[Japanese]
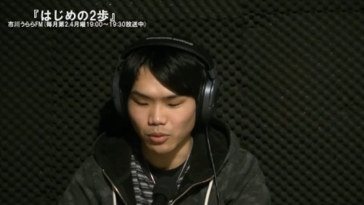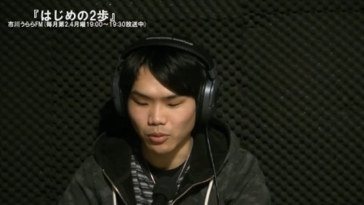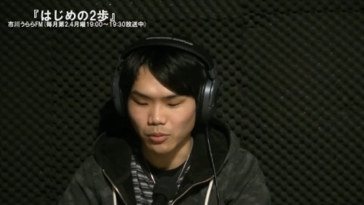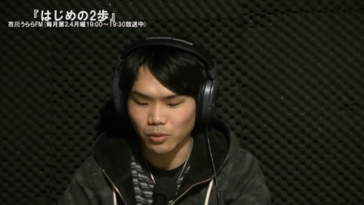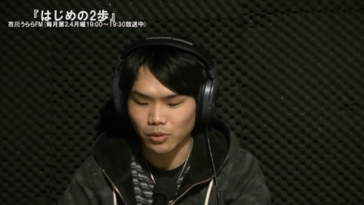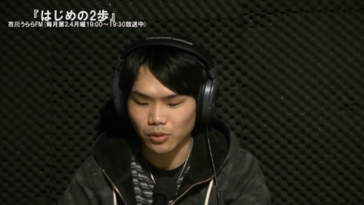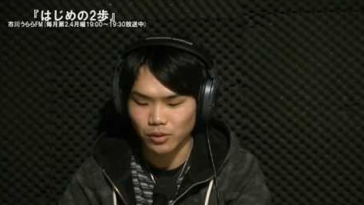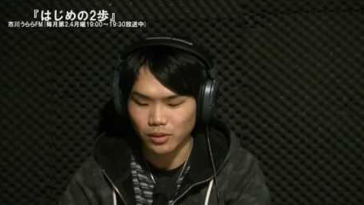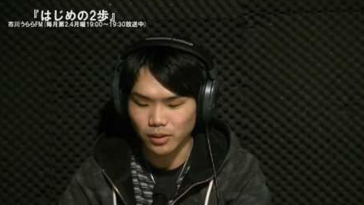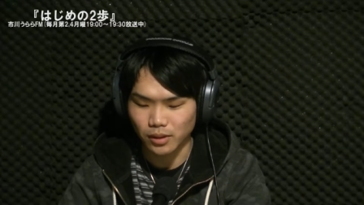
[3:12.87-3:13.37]

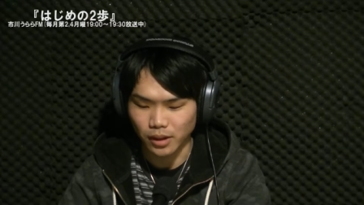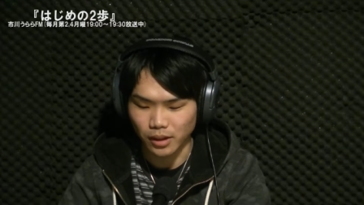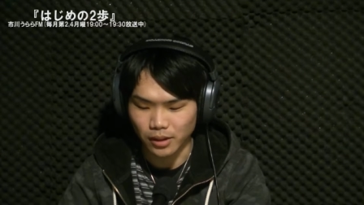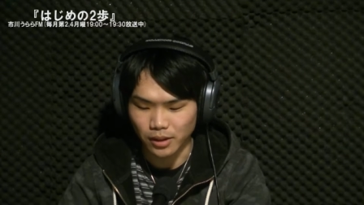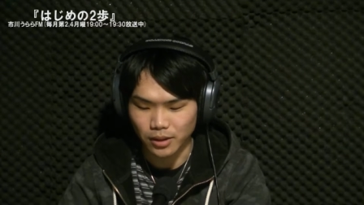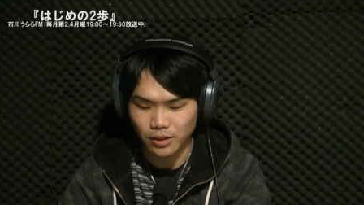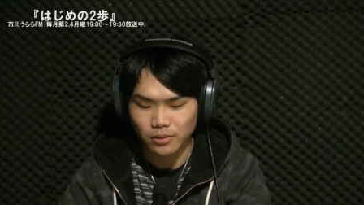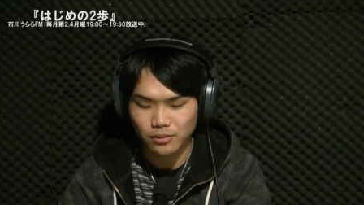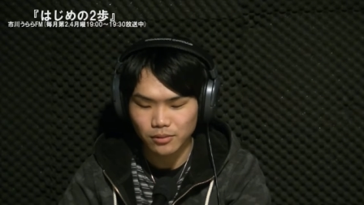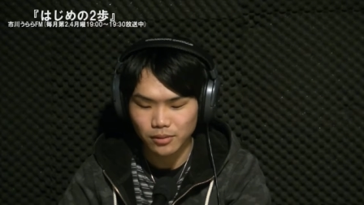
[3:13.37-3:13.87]
思った
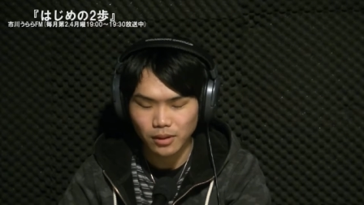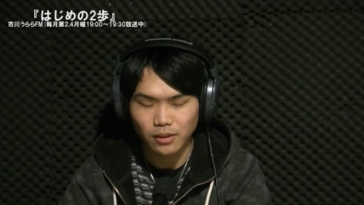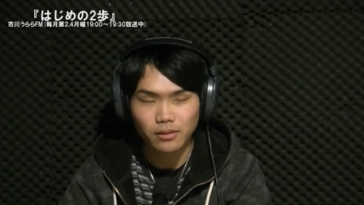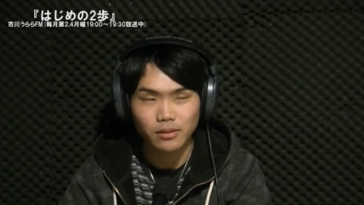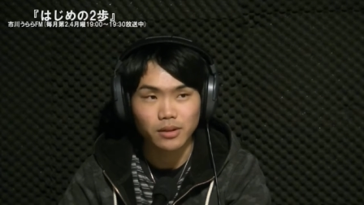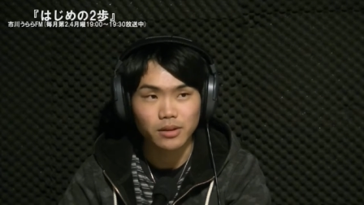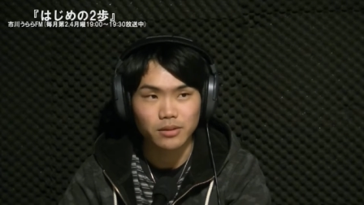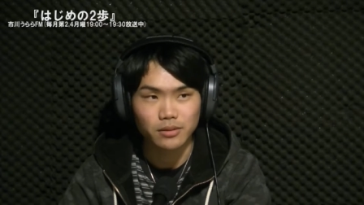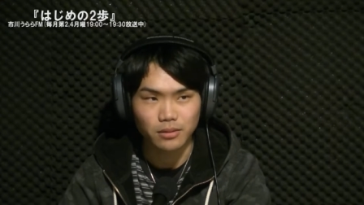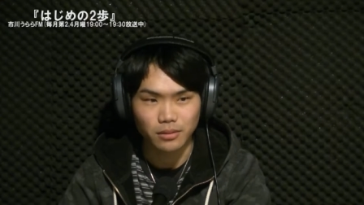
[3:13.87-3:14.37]
理由な
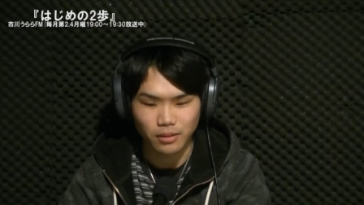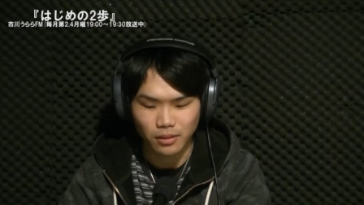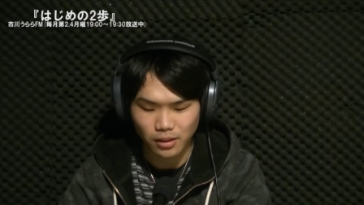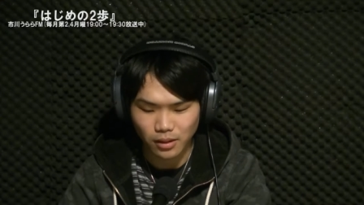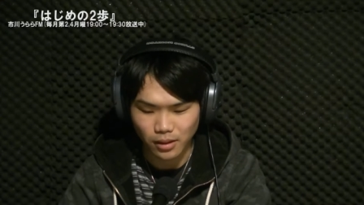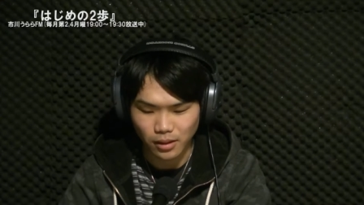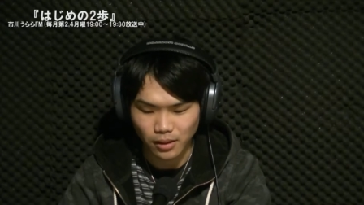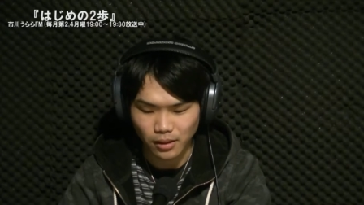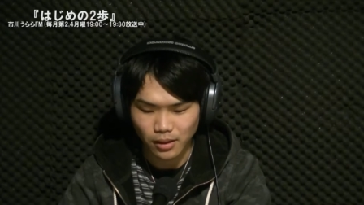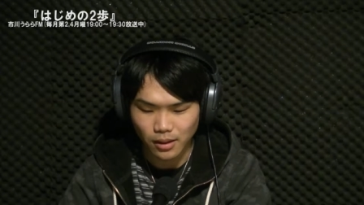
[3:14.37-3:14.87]
んです
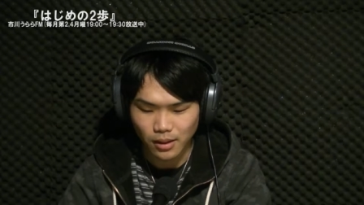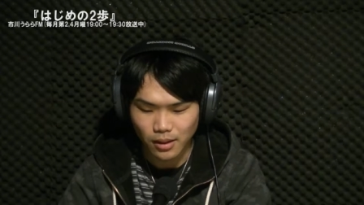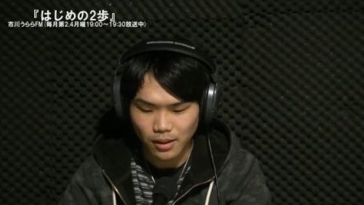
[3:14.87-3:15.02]
が